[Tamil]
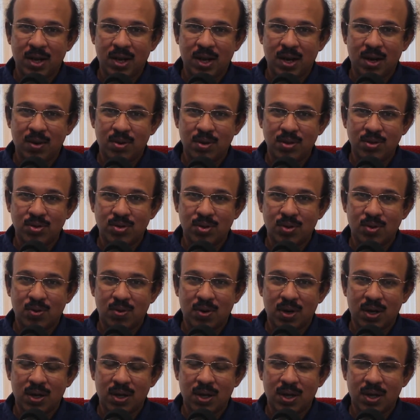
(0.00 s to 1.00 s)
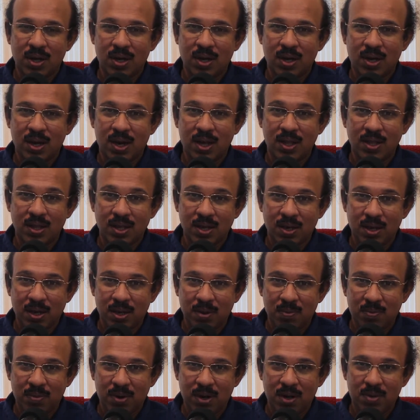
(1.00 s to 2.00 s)
அப்படின்னு சொல்லுவாங்க அந்த
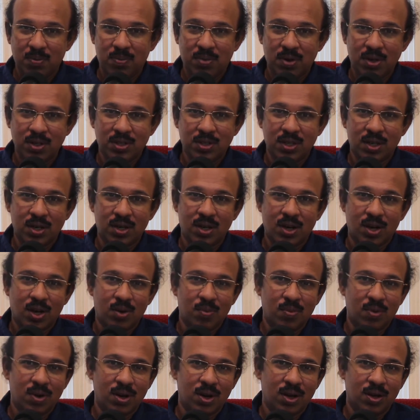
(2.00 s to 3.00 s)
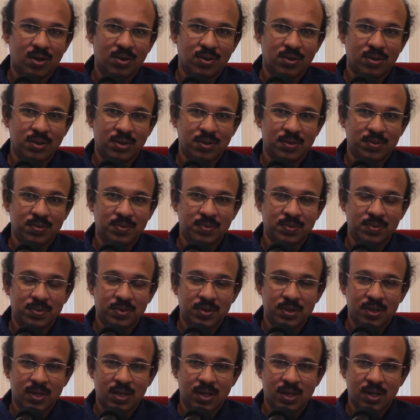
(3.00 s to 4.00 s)
பிளட் ப்ரெஷர் நார்மல் ஆகும்
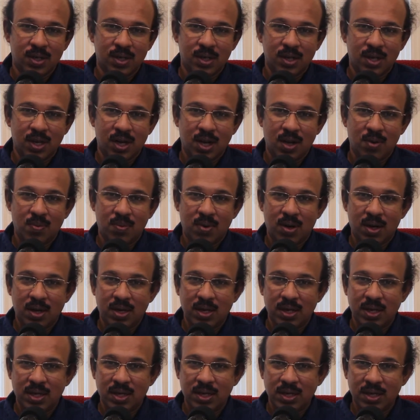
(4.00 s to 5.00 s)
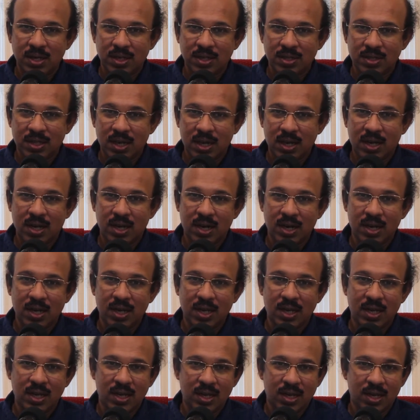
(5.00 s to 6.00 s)
அது மாதிரி சர்க்கரை
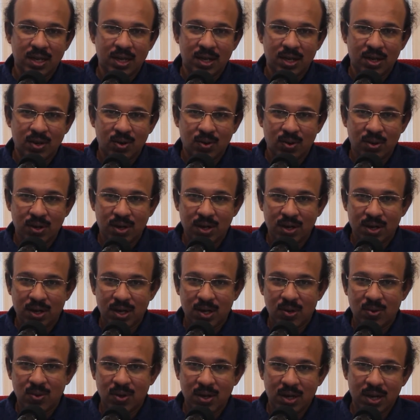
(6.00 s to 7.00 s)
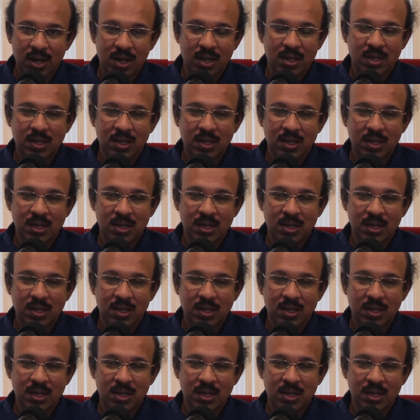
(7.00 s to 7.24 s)
நோய் இருக்கிறவங்க